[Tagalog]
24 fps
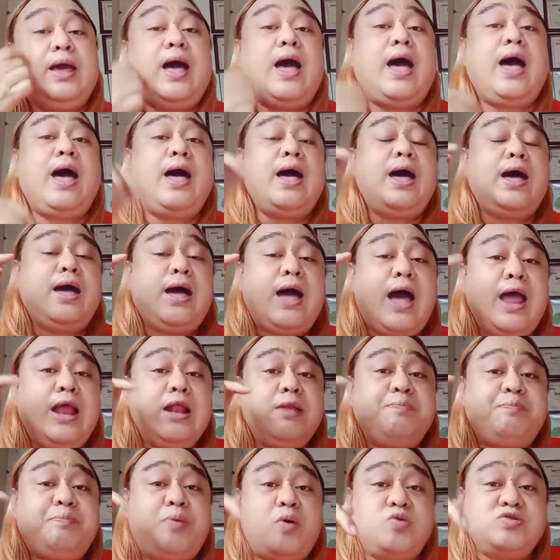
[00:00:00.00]
uh, I'll
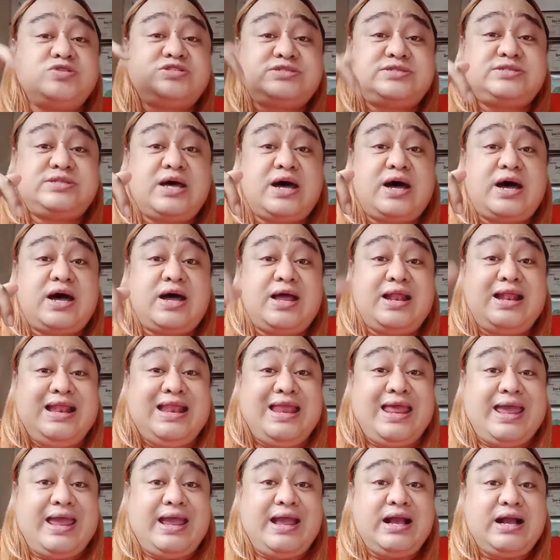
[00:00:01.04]
post the
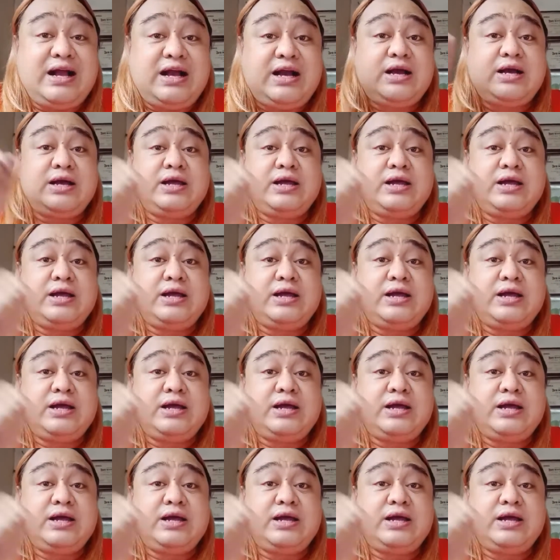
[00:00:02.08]
link